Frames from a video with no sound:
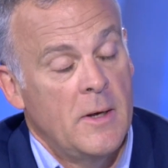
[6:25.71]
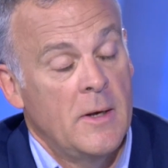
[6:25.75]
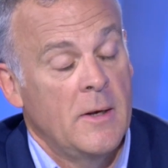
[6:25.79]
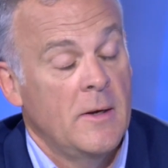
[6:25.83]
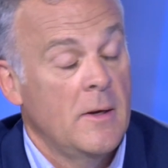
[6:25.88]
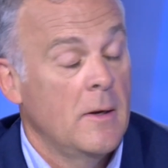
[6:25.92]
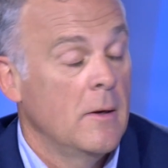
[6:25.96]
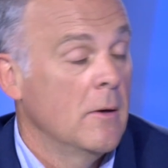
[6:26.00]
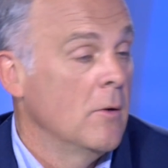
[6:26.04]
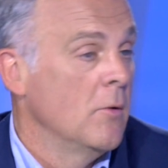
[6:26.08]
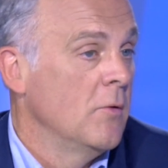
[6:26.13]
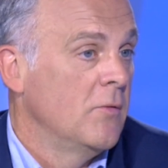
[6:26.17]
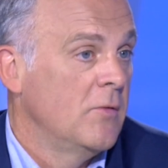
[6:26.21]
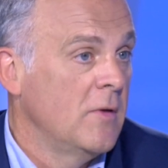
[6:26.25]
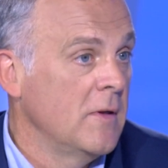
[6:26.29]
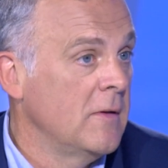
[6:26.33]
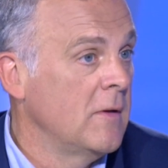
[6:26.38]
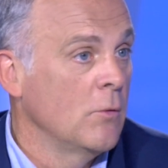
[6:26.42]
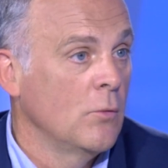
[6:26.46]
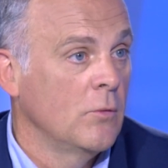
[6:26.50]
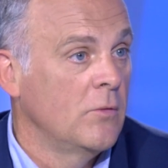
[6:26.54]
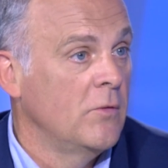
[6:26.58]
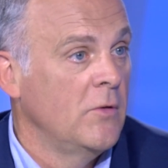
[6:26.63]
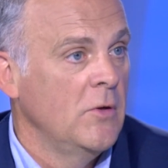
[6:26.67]
Et
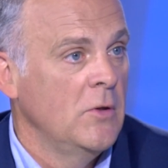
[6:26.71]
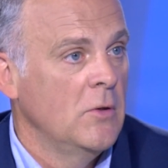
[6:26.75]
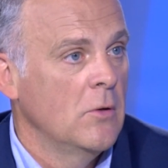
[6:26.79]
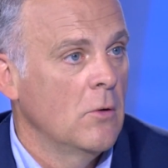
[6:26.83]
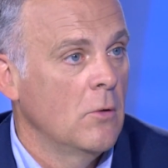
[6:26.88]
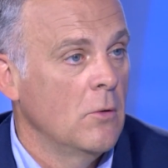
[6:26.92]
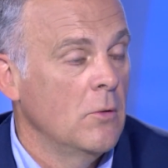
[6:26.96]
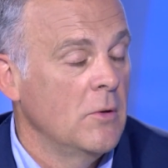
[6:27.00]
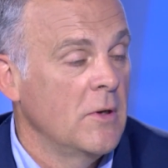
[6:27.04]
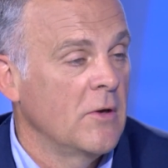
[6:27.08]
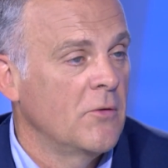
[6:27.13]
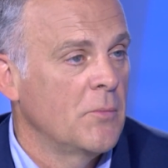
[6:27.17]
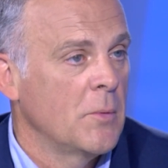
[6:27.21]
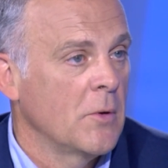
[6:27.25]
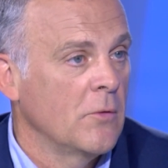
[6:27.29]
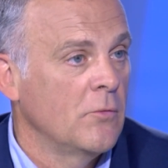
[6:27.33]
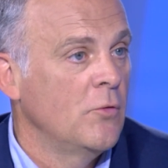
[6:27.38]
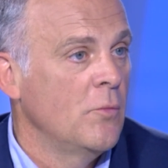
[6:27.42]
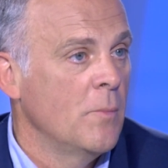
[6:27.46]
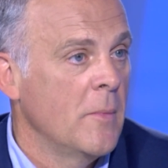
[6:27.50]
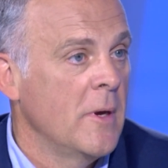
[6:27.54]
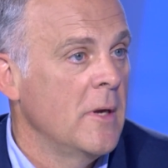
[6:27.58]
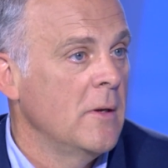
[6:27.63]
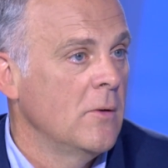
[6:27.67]
c'était aussi une,
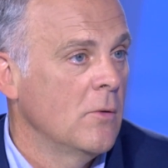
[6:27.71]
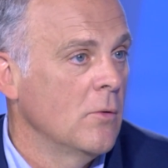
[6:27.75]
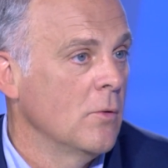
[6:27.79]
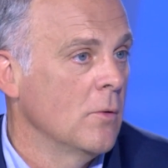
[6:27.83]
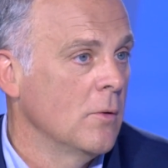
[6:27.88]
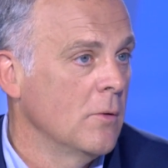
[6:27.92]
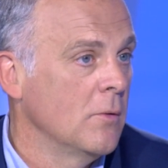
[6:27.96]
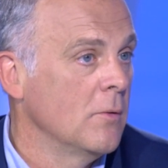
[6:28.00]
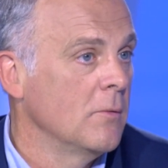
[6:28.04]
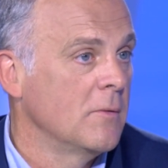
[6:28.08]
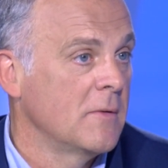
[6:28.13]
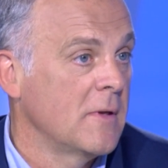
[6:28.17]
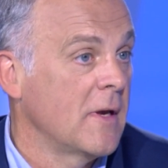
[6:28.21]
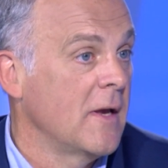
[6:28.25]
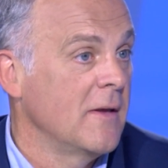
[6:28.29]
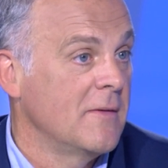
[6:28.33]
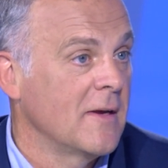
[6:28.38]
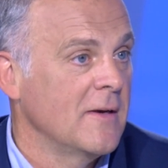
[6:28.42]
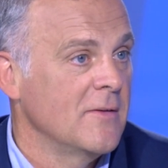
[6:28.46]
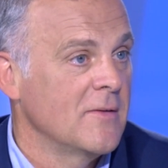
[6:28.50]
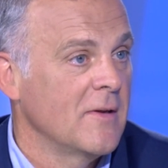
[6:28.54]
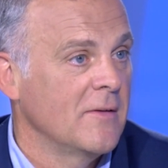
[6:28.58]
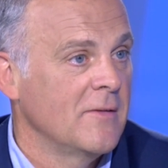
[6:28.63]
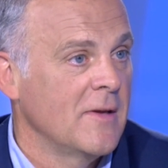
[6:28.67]
expérience humaine très,
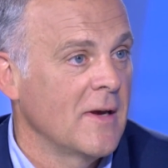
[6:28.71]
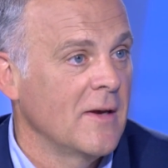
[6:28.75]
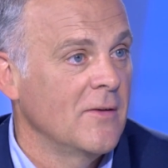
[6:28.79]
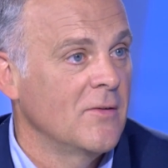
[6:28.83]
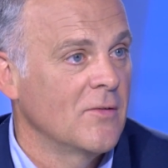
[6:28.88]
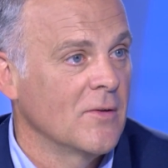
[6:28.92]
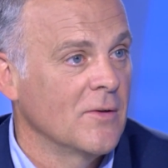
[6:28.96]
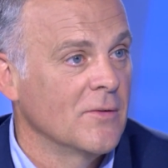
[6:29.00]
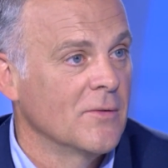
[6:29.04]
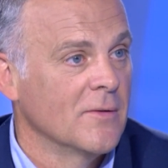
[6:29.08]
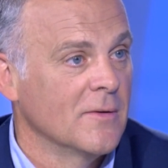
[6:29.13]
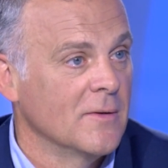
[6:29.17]
très intéressante.